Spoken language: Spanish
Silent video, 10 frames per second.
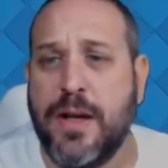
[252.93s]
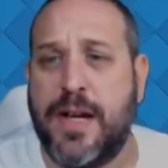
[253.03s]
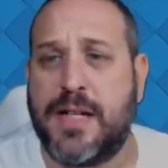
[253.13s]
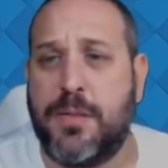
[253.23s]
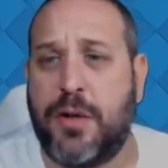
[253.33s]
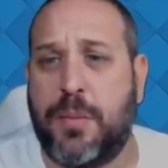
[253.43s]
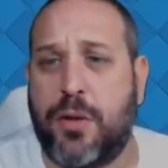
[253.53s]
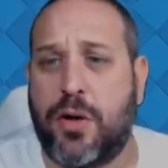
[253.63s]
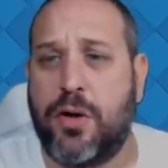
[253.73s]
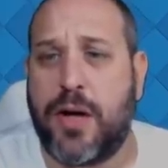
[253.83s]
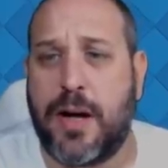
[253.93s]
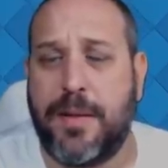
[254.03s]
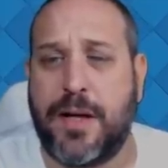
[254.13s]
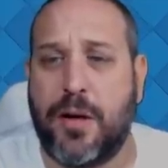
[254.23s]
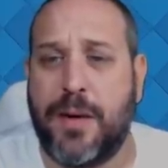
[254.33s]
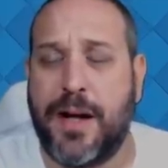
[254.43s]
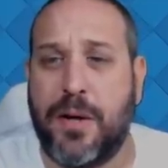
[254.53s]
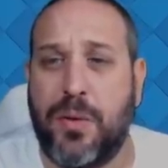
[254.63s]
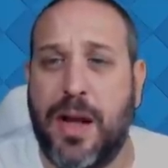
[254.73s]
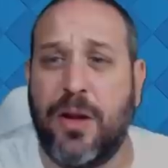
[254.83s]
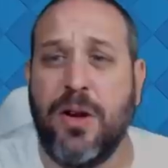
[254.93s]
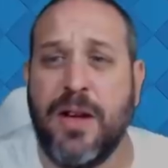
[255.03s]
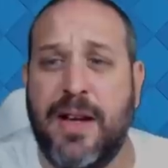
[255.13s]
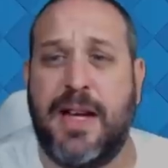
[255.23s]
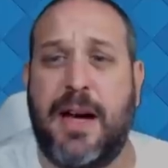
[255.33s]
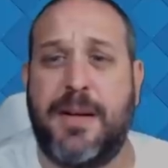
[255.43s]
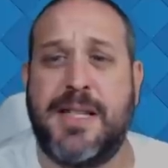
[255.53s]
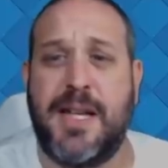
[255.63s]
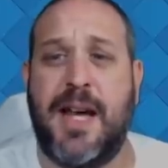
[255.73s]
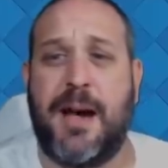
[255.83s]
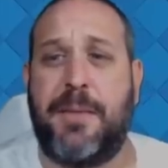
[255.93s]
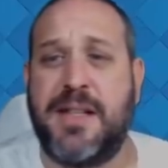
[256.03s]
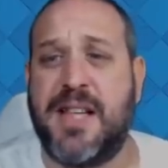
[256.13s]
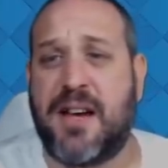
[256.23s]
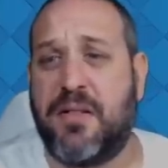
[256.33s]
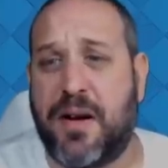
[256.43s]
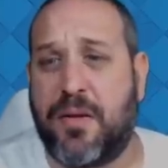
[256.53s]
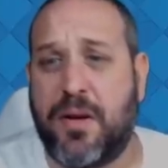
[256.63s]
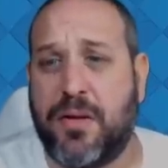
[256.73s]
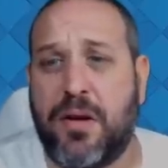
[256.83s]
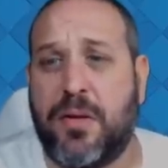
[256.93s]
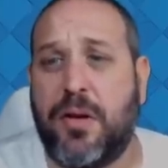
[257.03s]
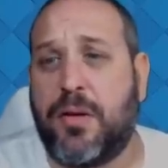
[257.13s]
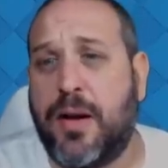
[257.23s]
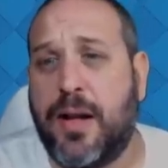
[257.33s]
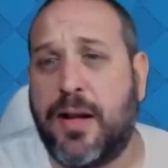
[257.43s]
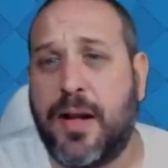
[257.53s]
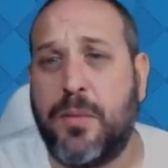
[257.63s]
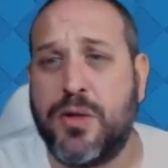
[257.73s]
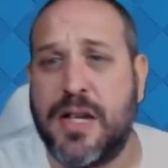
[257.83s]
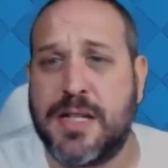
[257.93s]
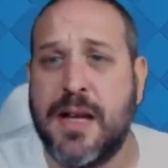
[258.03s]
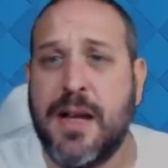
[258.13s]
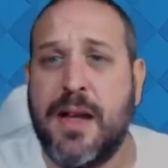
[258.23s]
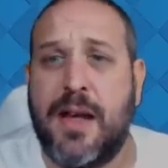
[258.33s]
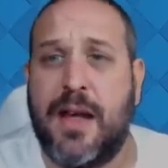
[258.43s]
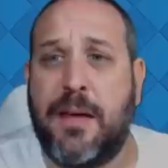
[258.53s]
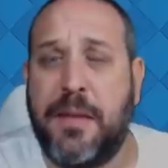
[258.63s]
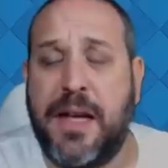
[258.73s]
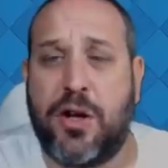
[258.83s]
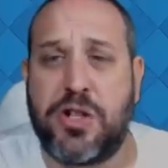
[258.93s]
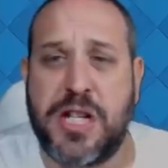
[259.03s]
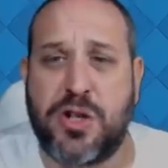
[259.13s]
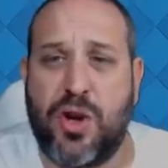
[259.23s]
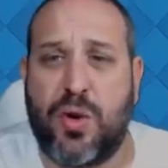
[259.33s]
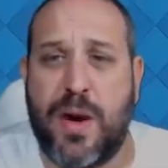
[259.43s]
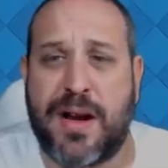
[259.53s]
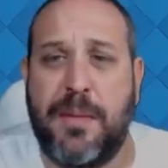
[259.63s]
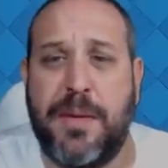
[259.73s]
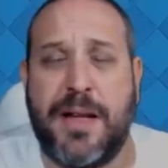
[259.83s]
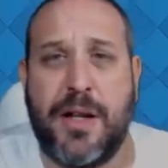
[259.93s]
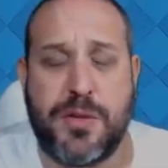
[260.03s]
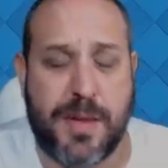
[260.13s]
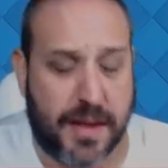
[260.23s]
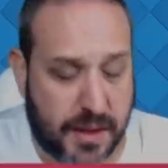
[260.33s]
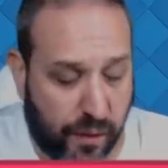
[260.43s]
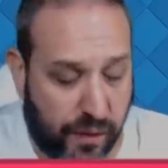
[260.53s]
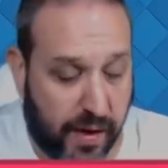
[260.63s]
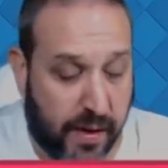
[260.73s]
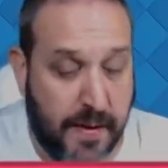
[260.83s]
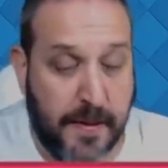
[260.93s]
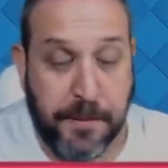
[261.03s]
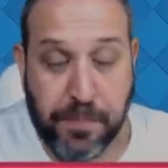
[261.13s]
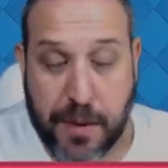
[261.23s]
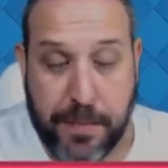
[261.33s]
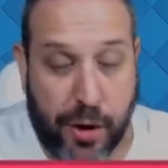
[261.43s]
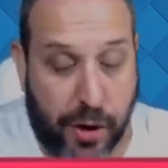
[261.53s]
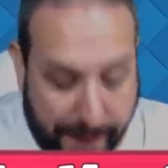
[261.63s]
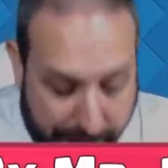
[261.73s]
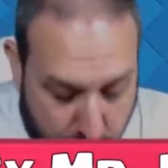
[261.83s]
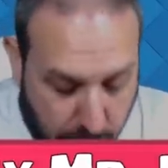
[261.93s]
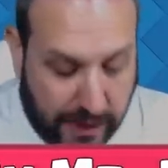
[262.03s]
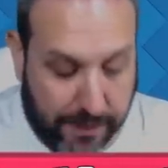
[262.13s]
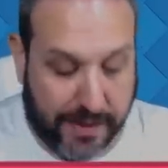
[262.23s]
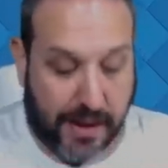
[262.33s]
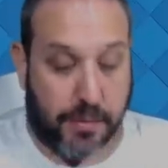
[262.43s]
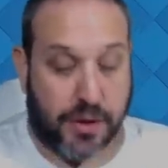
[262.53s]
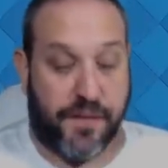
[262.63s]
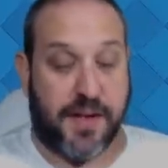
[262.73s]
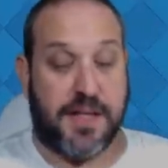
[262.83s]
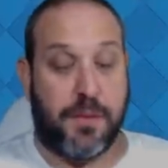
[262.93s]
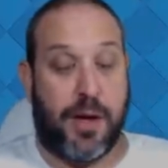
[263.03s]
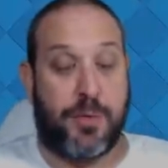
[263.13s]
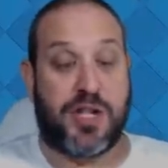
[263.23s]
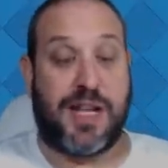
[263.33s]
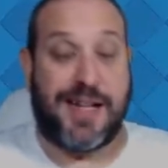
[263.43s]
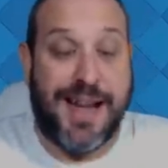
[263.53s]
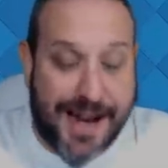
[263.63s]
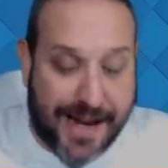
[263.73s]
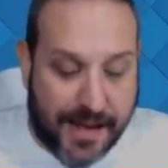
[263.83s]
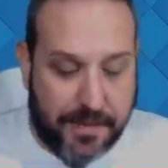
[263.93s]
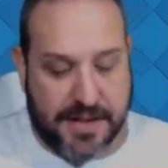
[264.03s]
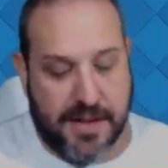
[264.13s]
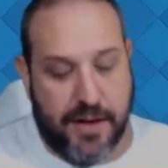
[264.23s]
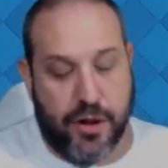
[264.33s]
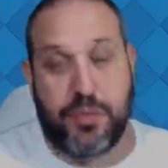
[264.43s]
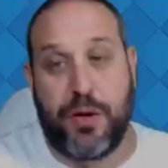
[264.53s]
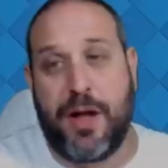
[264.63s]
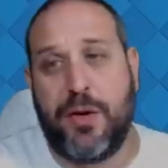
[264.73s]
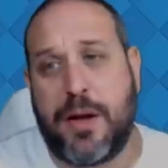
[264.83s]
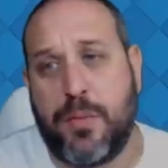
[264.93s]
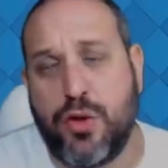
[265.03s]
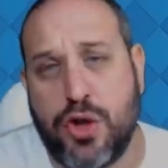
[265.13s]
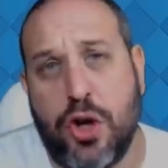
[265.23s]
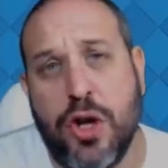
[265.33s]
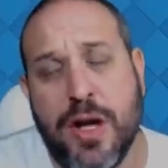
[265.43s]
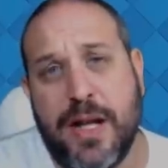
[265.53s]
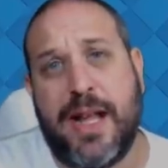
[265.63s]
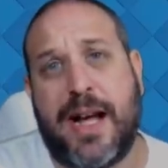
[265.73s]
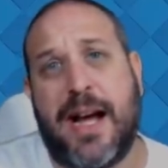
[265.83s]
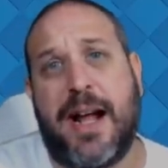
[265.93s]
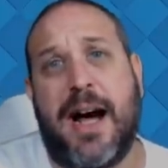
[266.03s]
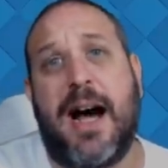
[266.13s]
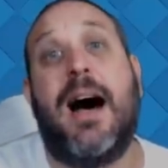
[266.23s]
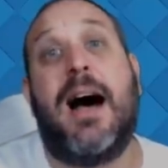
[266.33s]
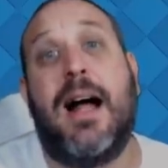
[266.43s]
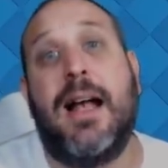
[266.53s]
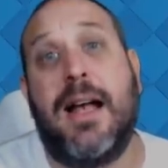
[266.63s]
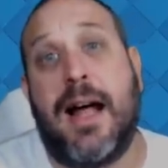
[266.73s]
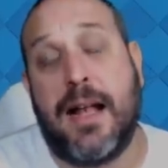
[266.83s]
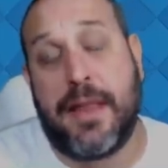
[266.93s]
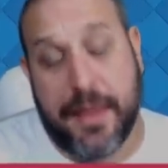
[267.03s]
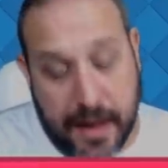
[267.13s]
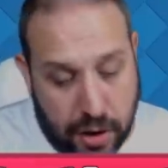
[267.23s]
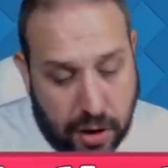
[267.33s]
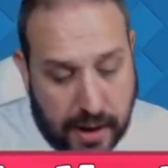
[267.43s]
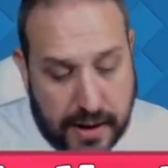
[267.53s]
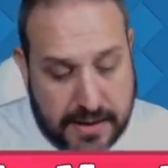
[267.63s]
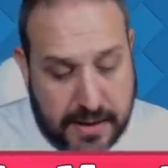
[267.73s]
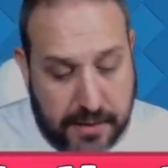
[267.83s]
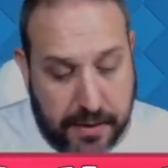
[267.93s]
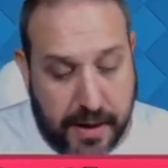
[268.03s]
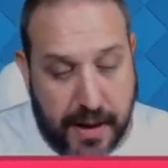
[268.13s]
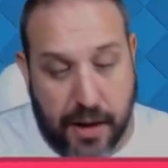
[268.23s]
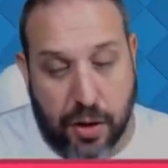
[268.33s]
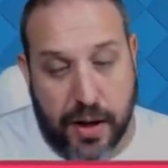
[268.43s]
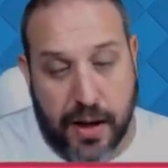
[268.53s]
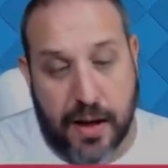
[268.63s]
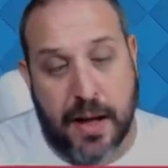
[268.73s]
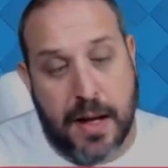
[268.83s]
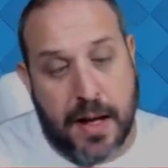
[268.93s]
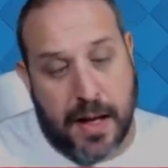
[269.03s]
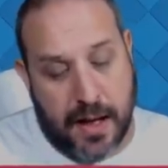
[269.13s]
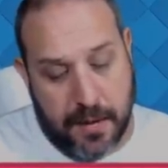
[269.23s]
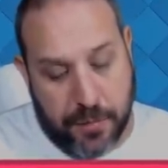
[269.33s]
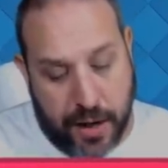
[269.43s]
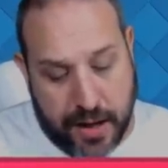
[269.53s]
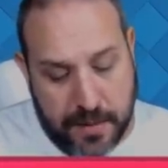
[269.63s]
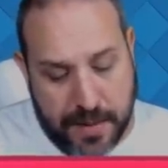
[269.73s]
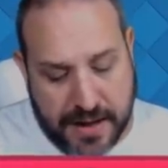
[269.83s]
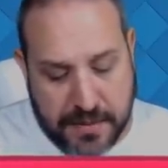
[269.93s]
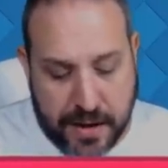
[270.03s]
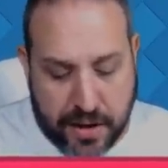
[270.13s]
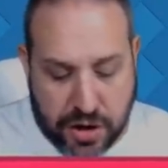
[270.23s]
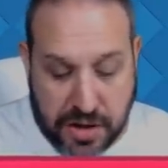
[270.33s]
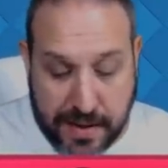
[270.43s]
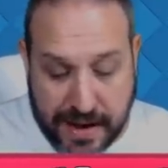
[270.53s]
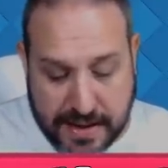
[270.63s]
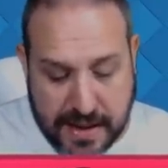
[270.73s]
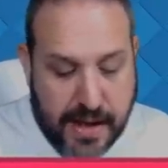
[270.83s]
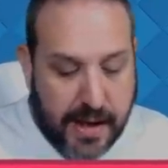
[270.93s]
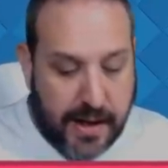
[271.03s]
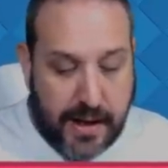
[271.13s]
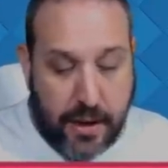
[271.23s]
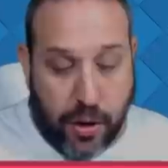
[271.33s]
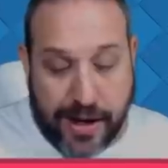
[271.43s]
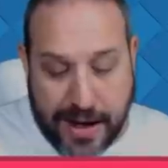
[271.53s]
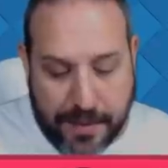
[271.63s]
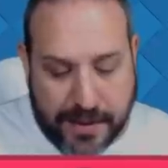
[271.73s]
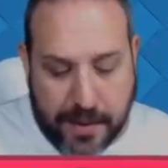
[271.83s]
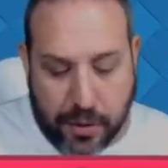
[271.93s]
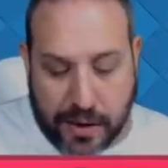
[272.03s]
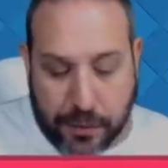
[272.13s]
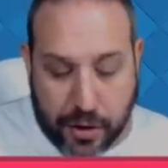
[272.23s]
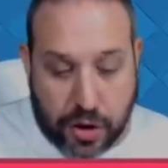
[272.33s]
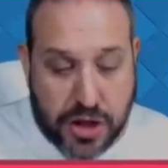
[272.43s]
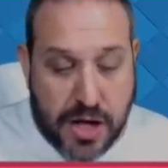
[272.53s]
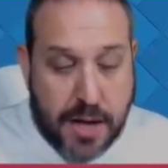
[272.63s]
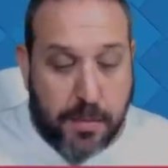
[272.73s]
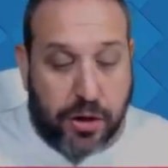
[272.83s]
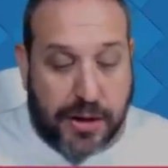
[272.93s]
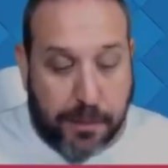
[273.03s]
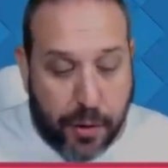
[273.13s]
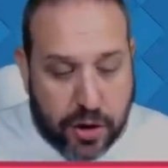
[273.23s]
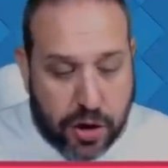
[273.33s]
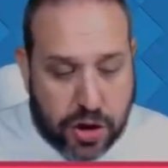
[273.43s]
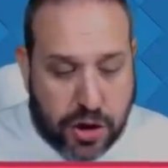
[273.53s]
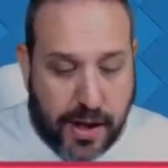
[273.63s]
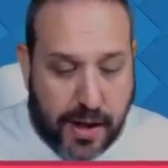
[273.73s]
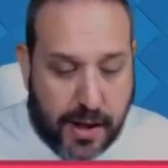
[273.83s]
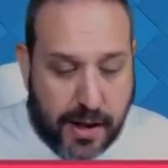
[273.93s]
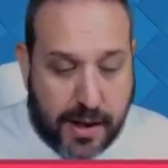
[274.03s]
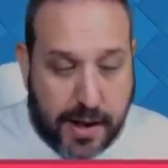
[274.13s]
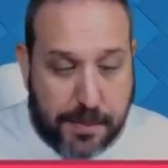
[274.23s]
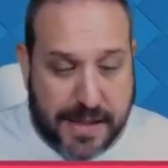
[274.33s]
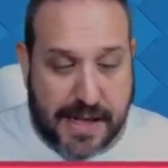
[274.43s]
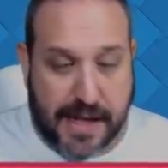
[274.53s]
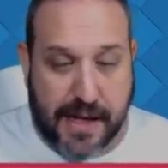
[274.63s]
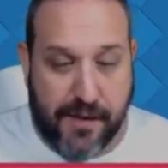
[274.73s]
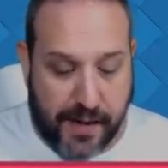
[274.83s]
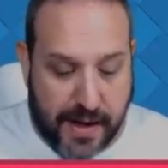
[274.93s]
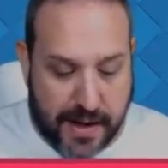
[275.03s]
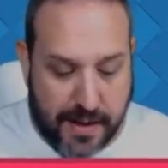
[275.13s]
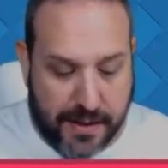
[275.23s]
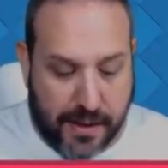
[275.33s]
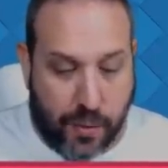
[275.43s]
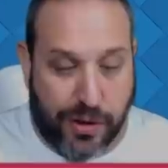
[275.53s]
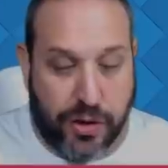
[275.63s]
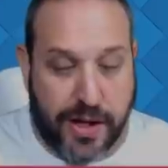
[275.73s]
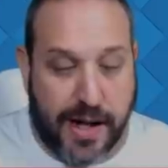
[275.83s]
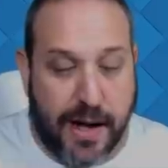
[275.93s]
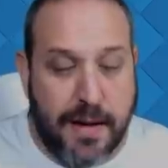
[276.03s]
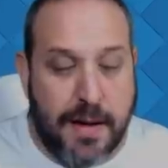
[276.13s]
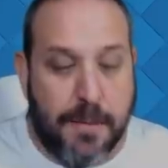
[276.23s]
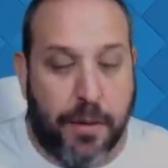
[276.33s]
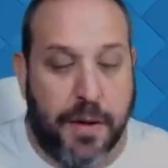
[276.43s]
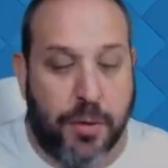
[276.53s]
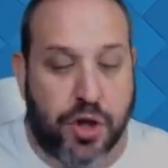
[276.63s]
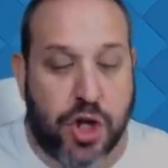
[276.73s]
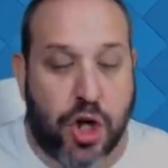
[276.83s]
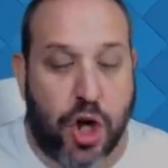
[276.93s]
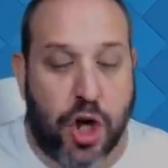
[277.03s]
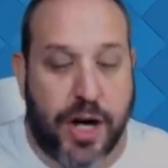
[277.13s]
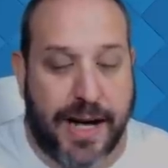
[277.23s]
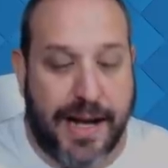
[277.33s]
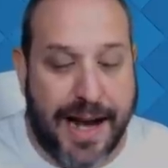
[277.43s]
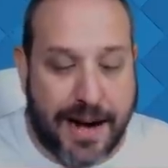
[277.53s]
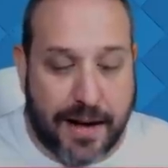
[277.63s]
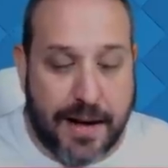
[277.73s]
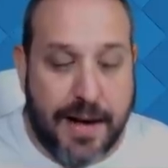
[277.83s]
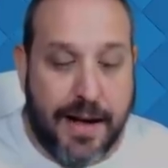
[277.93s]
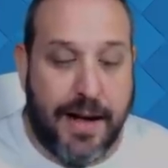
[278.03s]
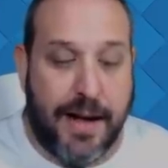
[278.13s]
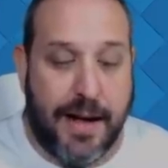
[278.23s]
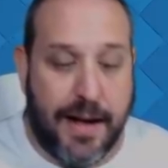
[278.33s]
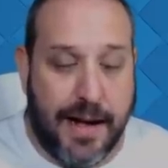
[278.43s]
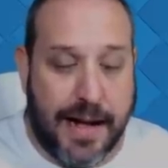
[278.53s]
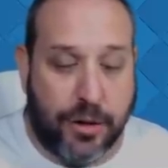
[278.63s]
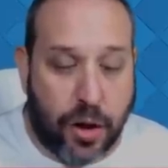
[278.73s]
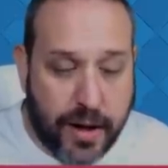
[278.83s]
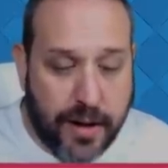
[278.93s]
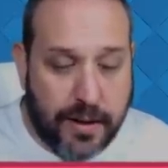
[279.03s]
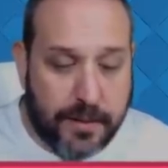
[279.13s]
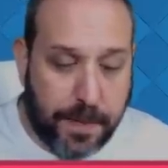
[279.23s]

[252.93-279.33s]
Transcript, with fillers: Ese montapurco, lógicamente, no va a ir a ningún lado. Y a ver si llega a pinchar, no me acuerdo. No, no, él tiene muchas eh, mini cosas, con lo cual realmente nos va a hacer sufrir. Pero nada, luego también tenemos defensivo la mosquetera, que además eh, nos puede ayudar mucho de cara al, cielo, a si viene algo de eh, por arriba, esbirros y más. Eh, lógicamente el montapuercos. Montapuercos, ¿qué pasa? Que al final realmente cuando llega podemos congelar la torre.